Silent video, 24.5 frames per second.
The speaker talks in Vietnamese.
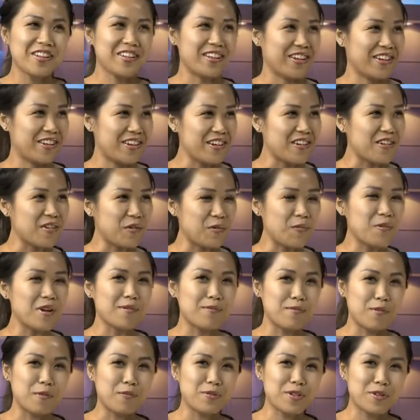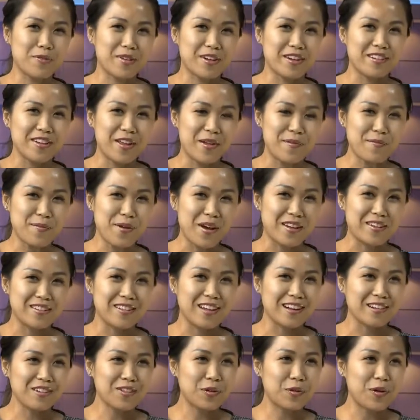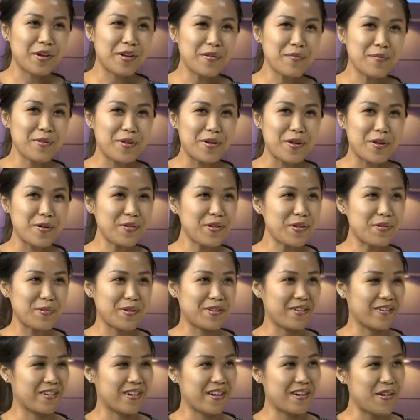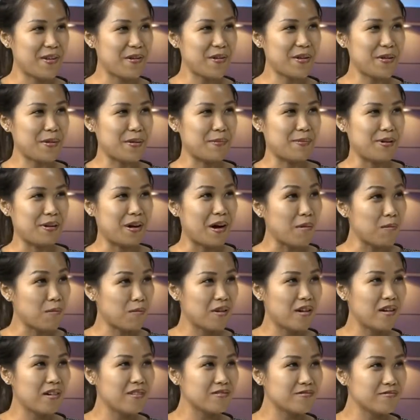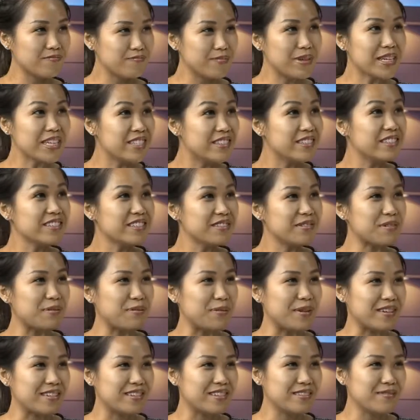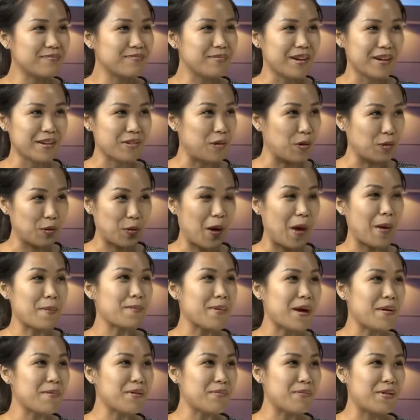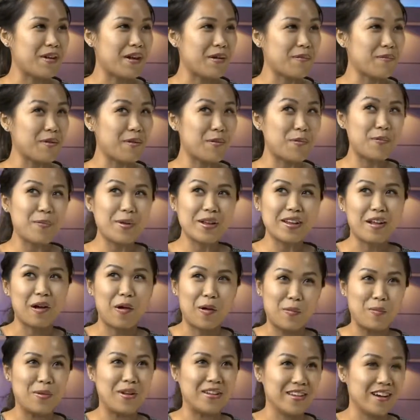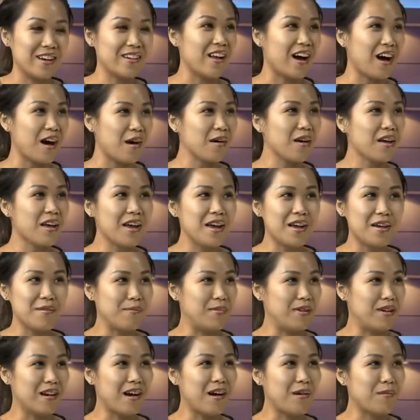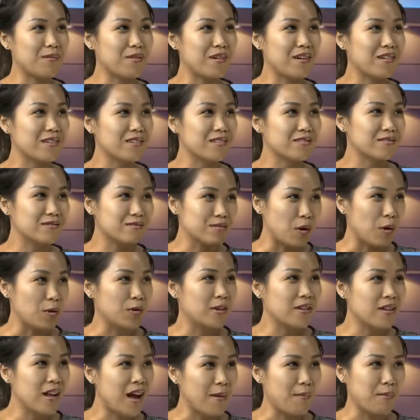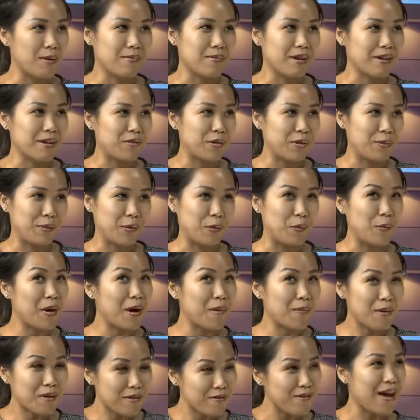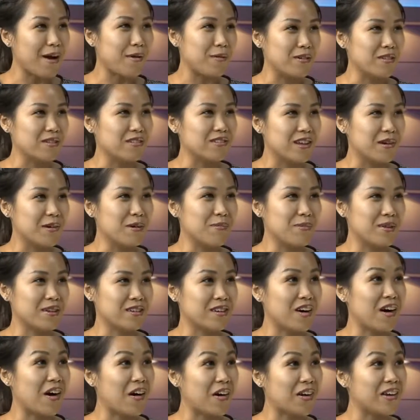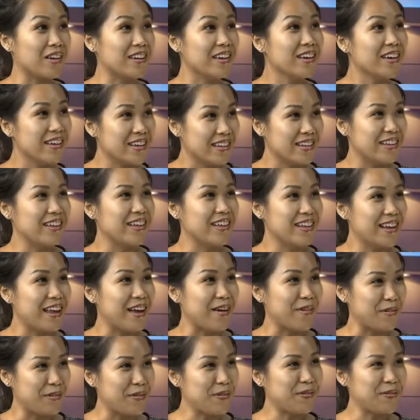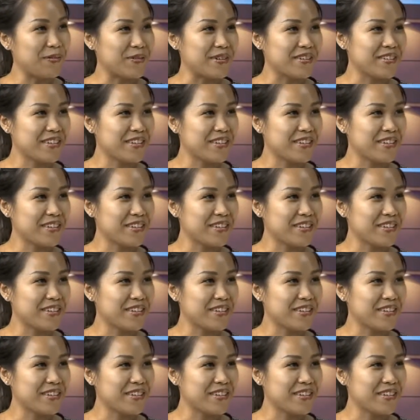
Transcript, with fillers: Thì cái đó đúng là một trong những điểm mà anh Thắng chú ý, mà nếu như mà thực ra nếu như mà mình không có biết trước mà mình cứ mặc đồ thoải mái mà mình không có biết ồ mình tới đó, mình không có đồ thích hợp mình thì mình cũng không có vào được để mà mình coi như thế nào, đúng không ạ?